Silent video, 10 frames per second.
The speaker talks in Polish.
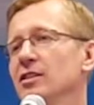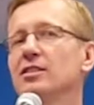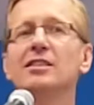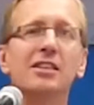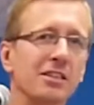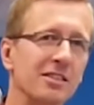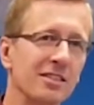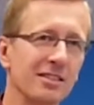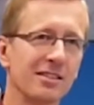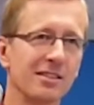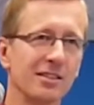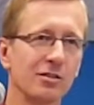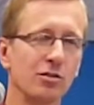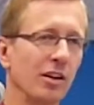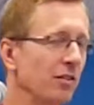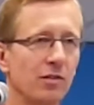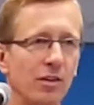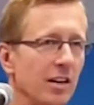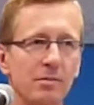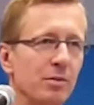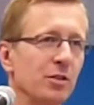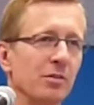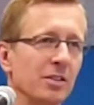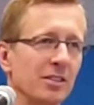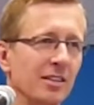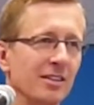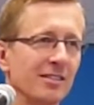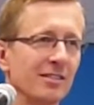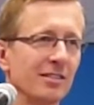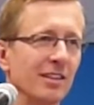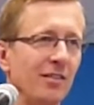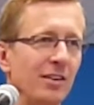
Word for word: to jest nic to nawet w ogóle nie poczujesz tego,